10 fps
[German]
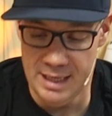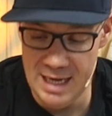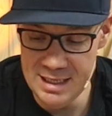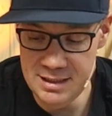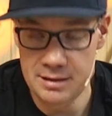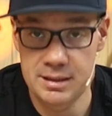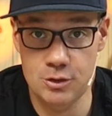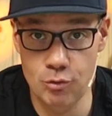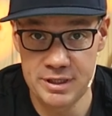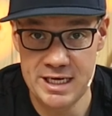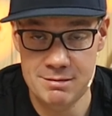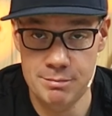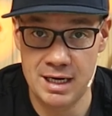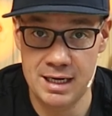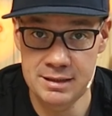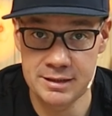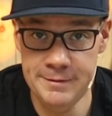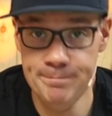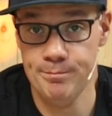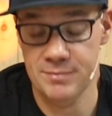Er hat eine Gore-Tex-Membran
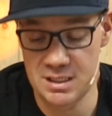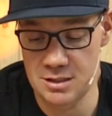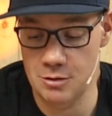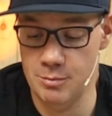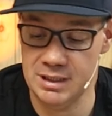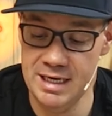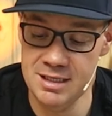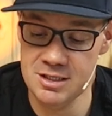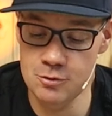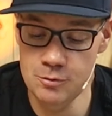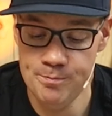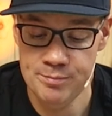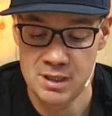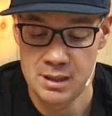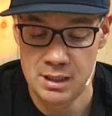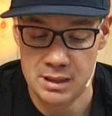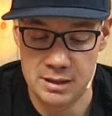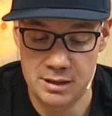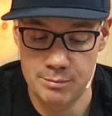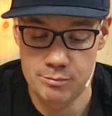drin, das kommen wir gleich dazu.
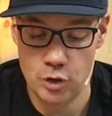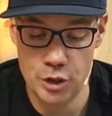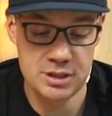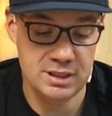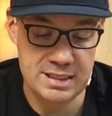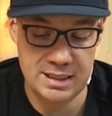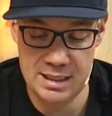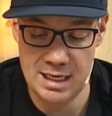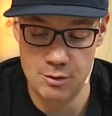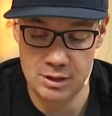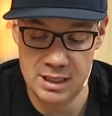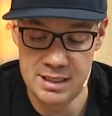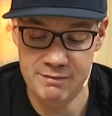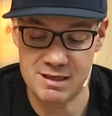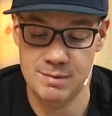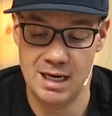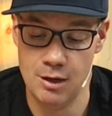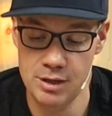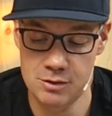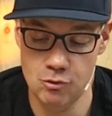Ähm, äußerlich genau gleich. Was wir
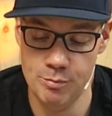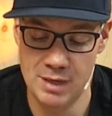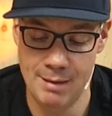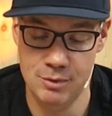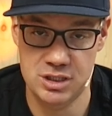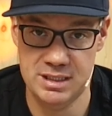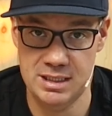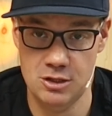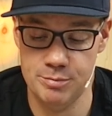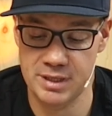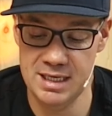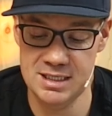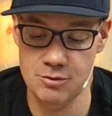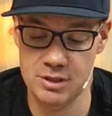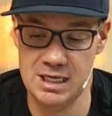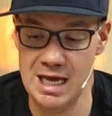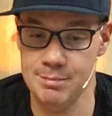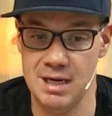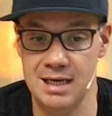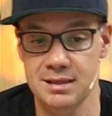auch hier oben haben, ist diese Neoprensocke. Die
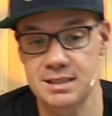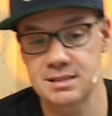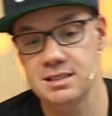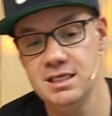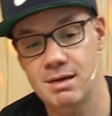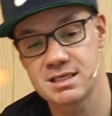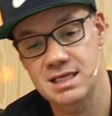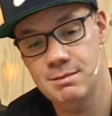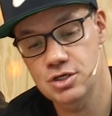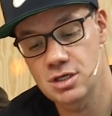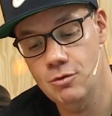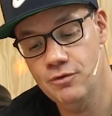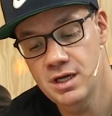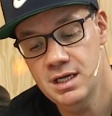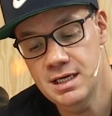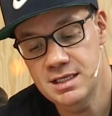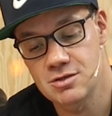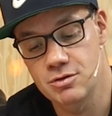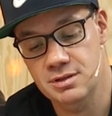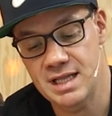hat man allerdings jetzt hier, also dem schon auf,
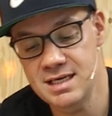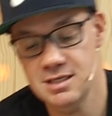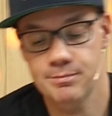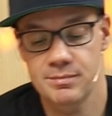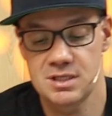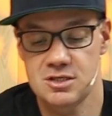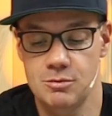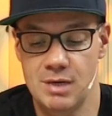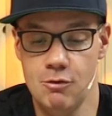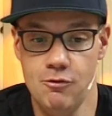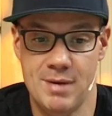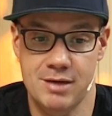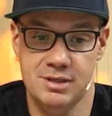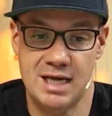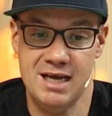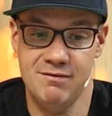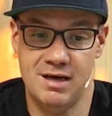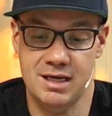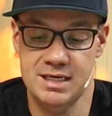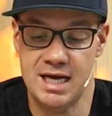so ein Klett zum Aufmachen und
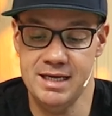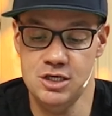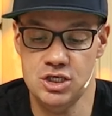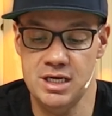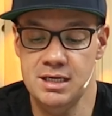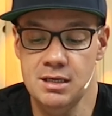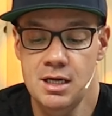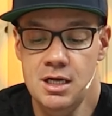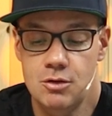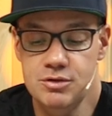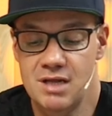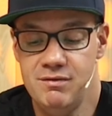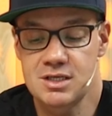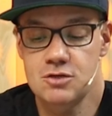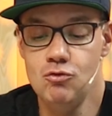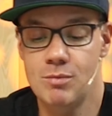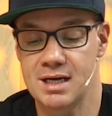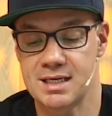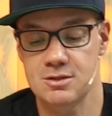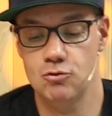einfacheren Einsteigen und dann wieder
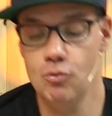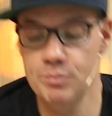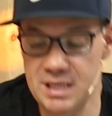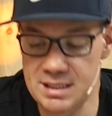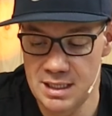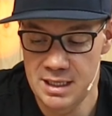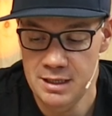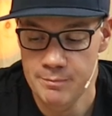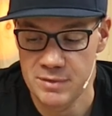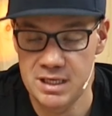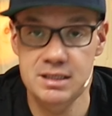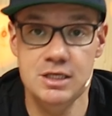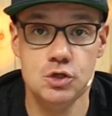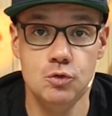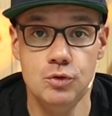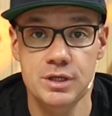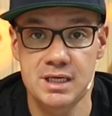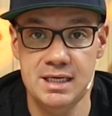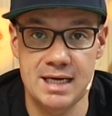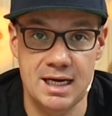zumachen, dass oben nichts in den Schuh
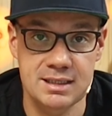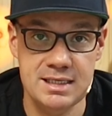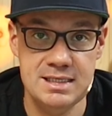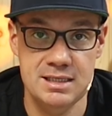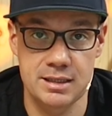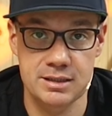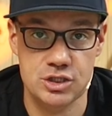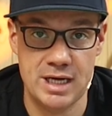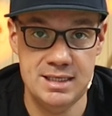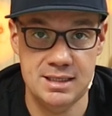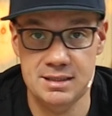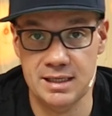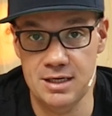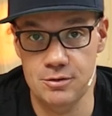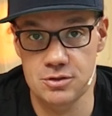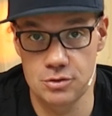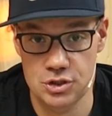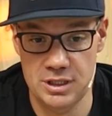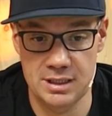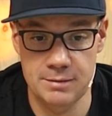hineinrieselt an Steinchen, Dreck und
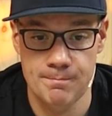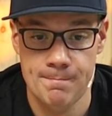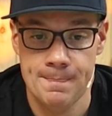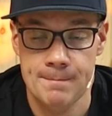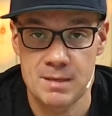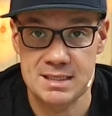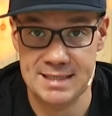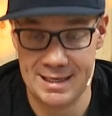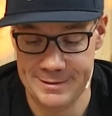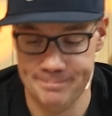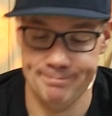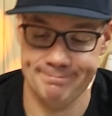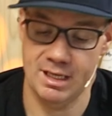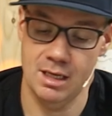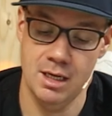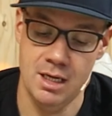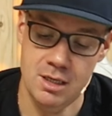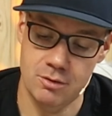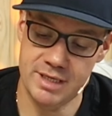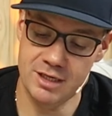sonstigen Sachen.
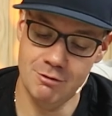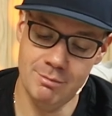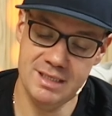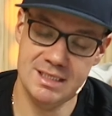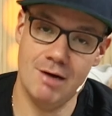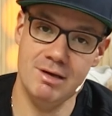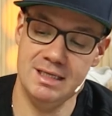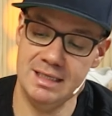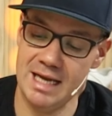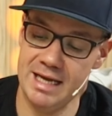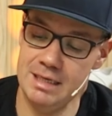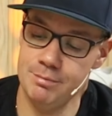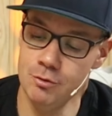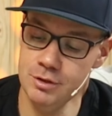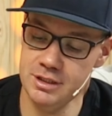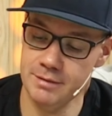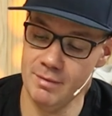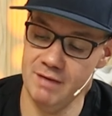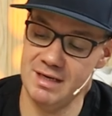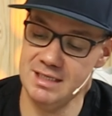Und da kommen wir jetzt auch an einen kleinen Punkt,
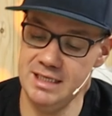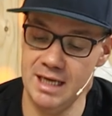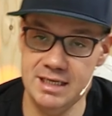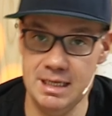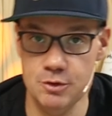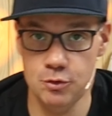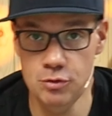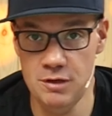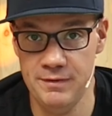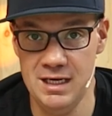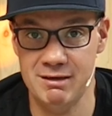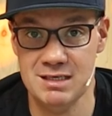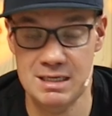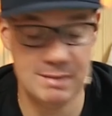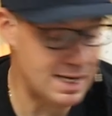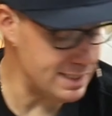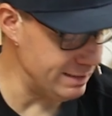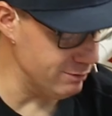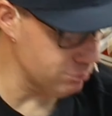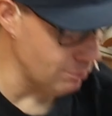was ich an dem cool finde, was seit dem
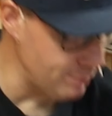alten immer das